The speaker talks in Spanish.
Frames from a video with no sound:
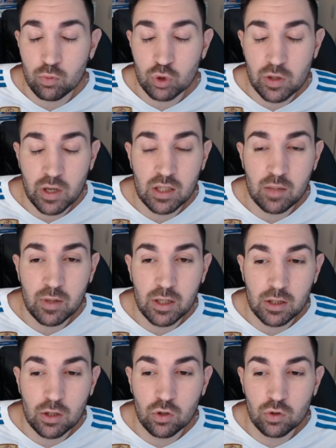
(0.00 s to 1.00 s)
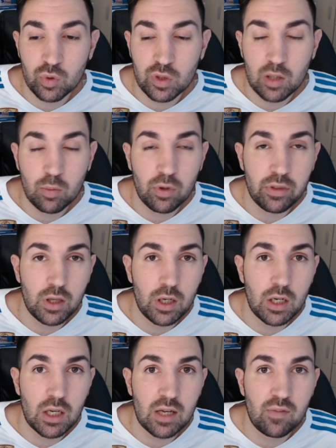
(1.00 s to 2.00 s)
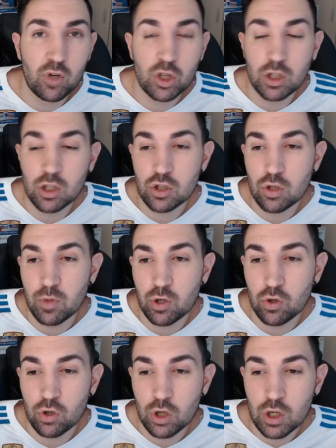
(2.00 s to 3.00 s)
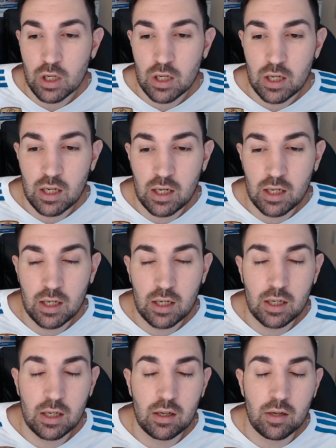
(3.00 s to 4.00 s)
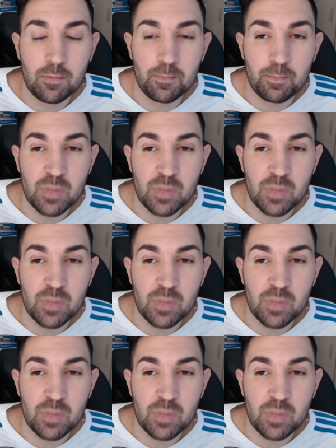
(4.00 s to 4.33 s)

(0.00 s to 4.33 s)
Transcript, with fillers: Mucha gente me criticó en Twitter por decir, es que Florentino ha sido el mejor eh,